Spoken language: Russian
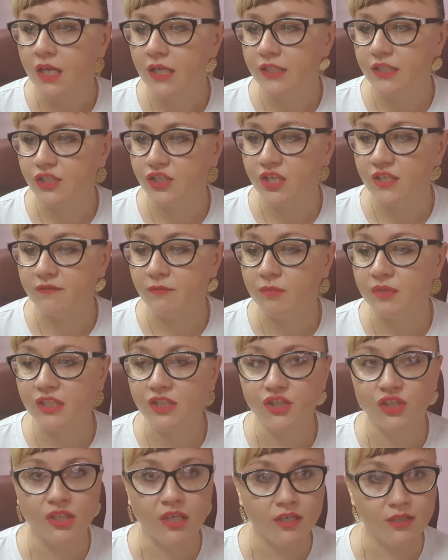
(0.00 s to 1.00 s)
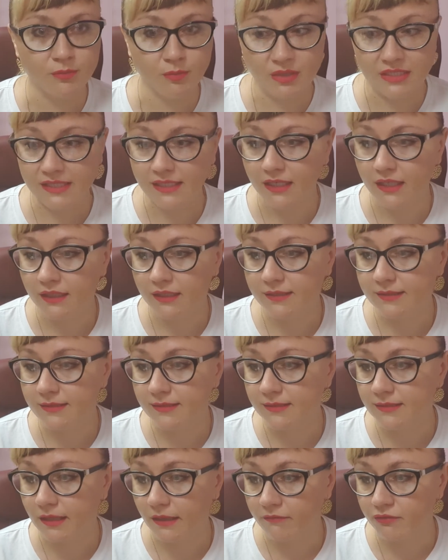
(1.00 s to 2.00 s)
Сейчас вам зачитаю специально
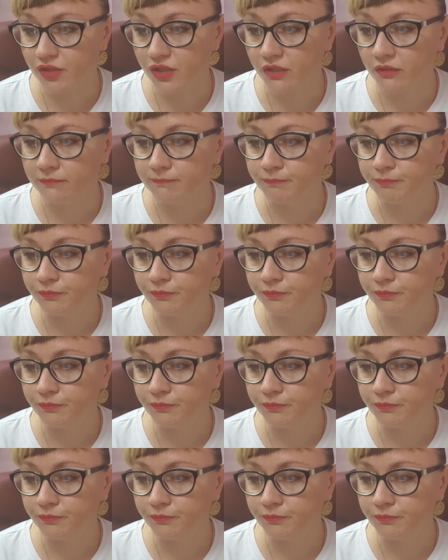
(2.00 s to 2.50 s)
составчик.